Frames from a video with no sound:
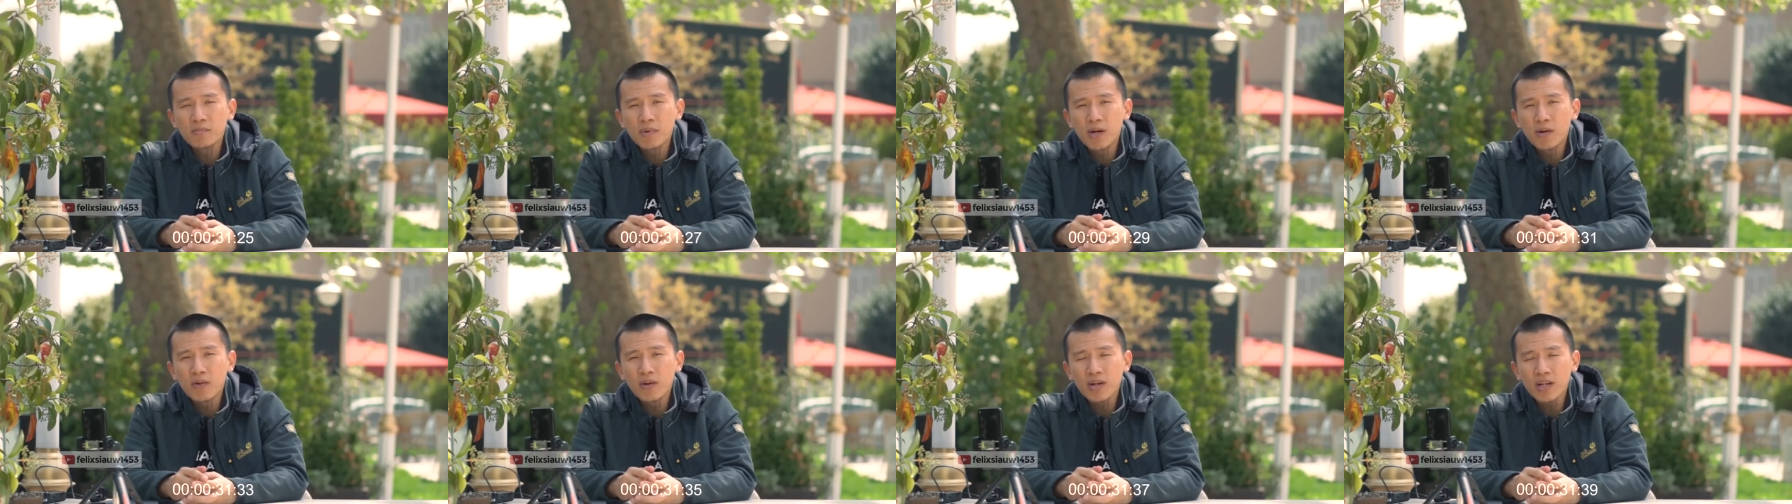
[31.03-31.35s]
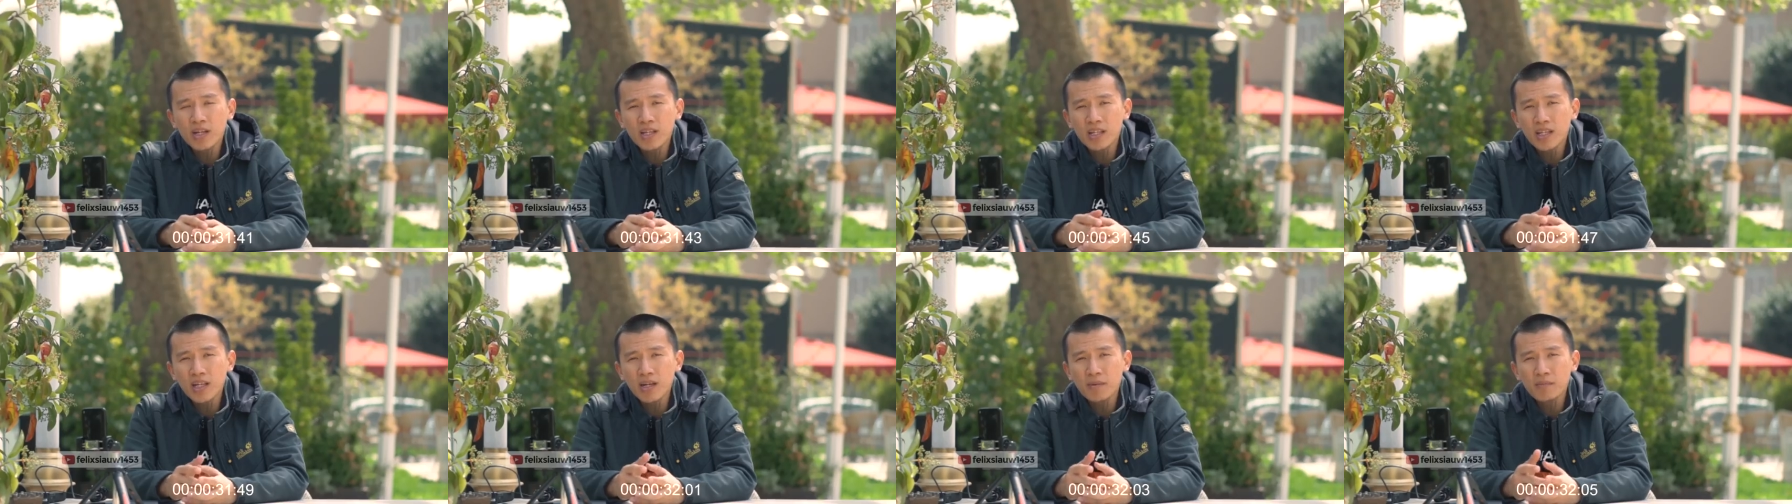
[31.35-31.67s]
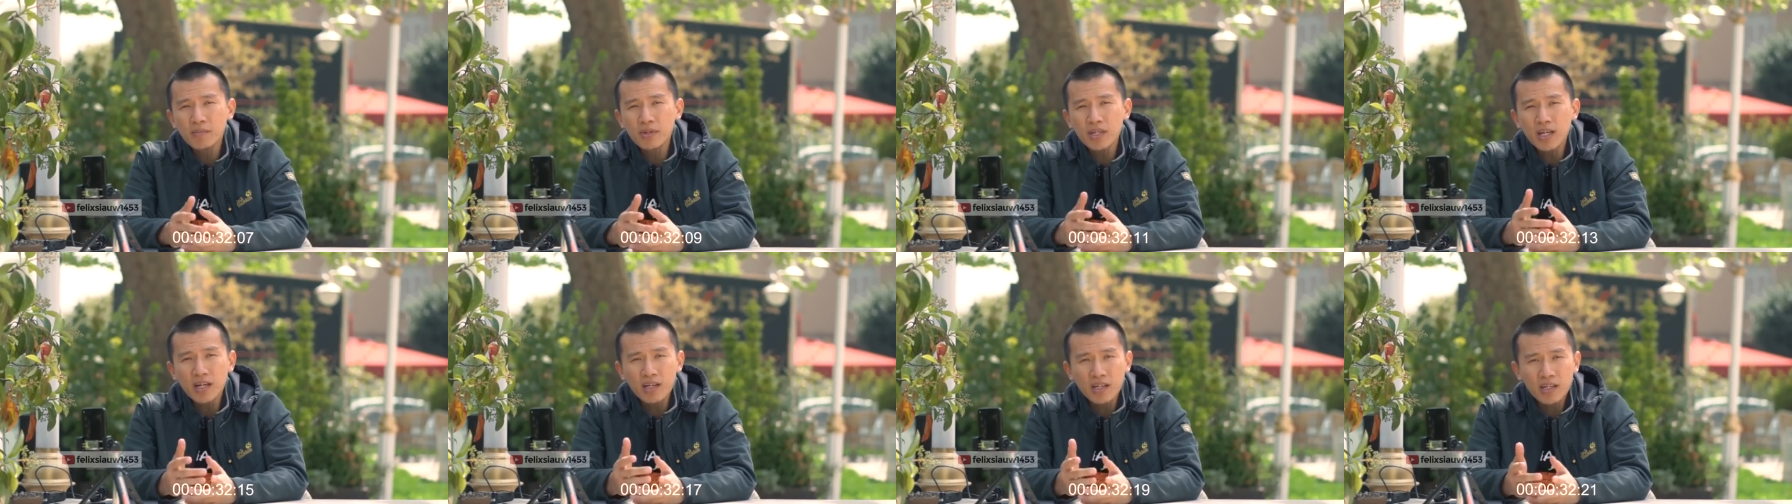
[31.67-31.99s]
bahwa kita
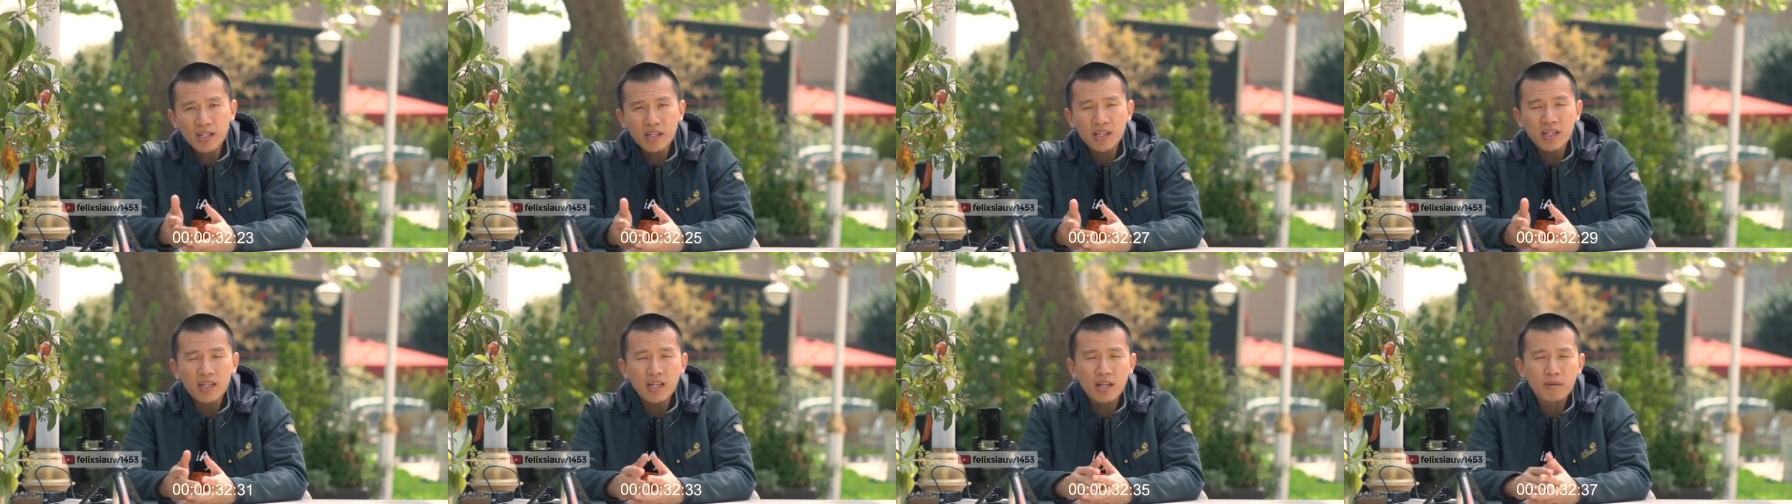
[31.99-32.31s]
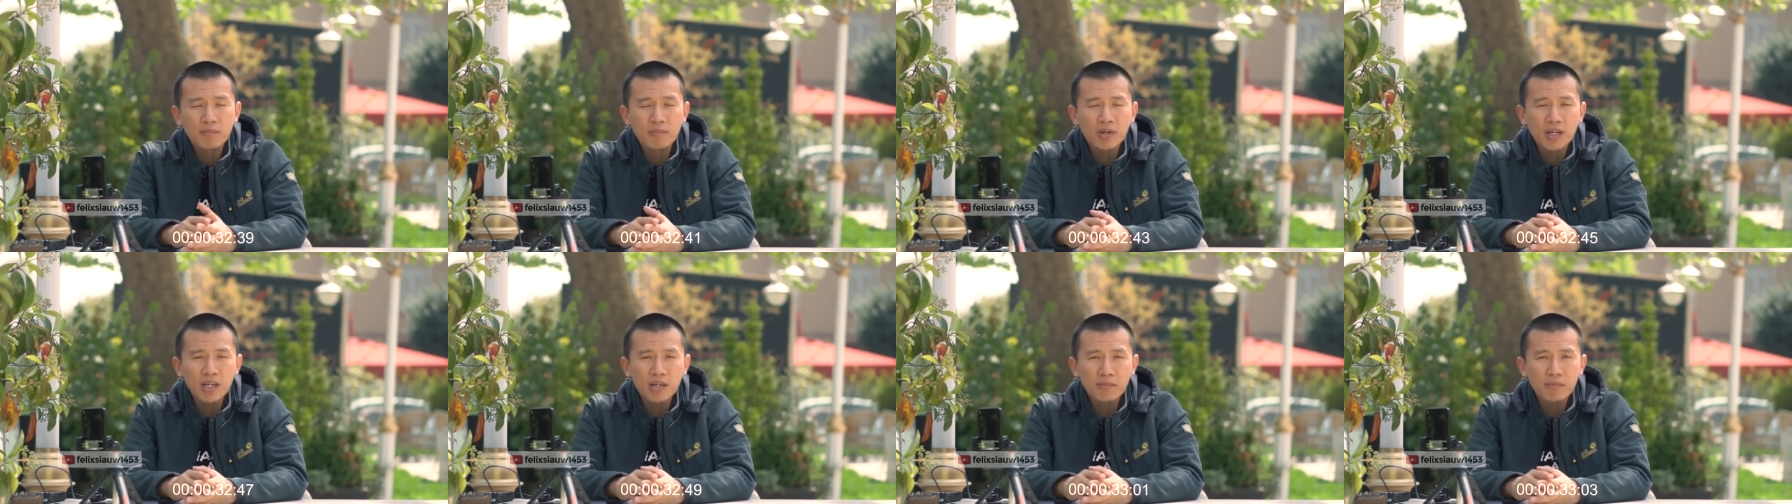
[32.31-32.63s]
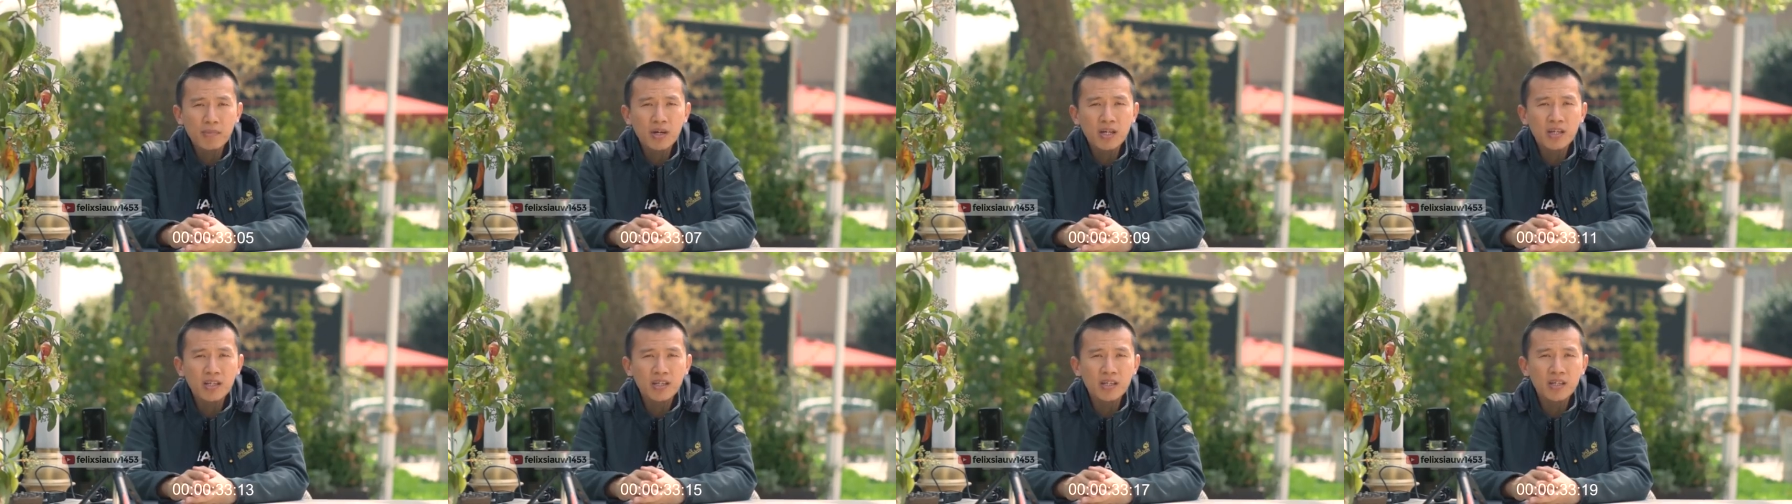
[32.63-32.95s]
meyakini dan
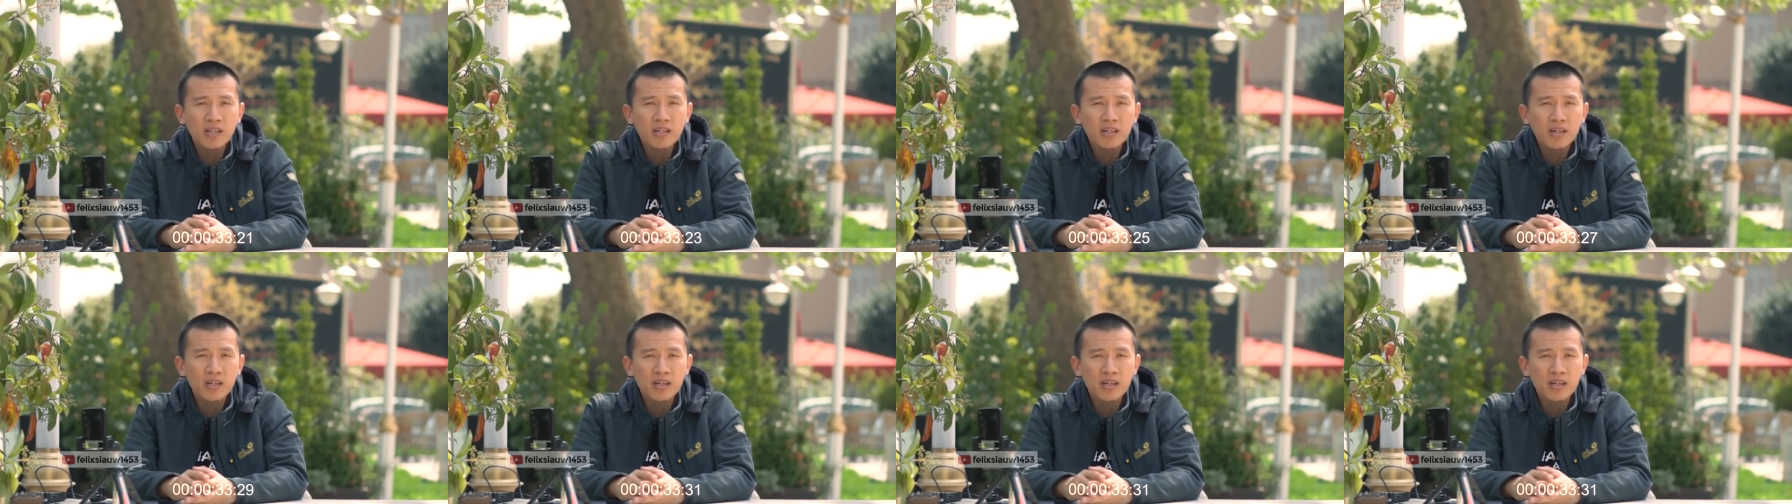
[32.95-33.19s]
mengimani